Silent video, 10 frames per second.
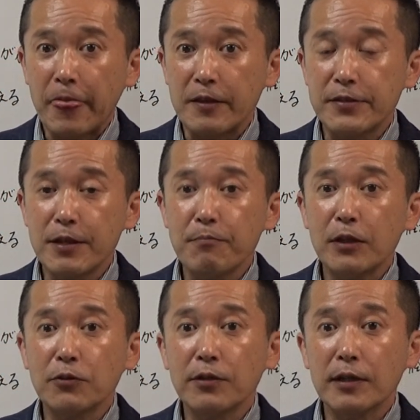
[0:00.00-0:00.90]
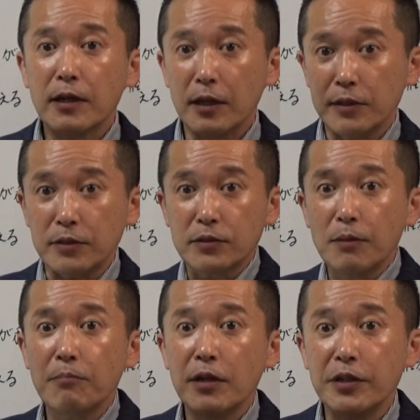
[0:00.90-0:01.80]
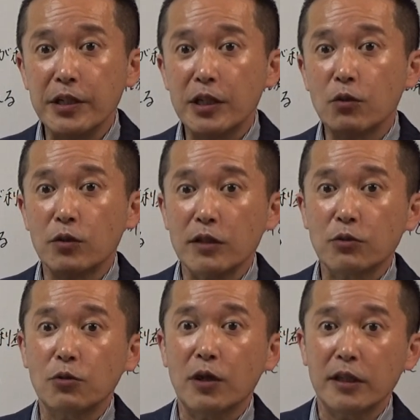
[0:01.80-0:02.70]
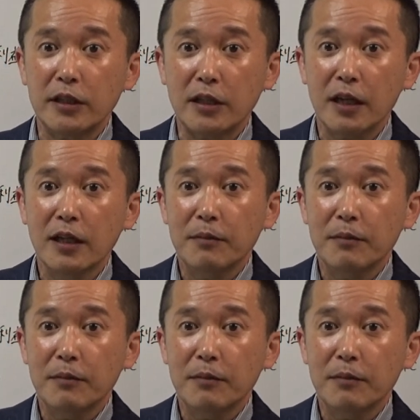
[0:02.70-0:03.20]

2,000万の中から1,000万利益を出すことができた、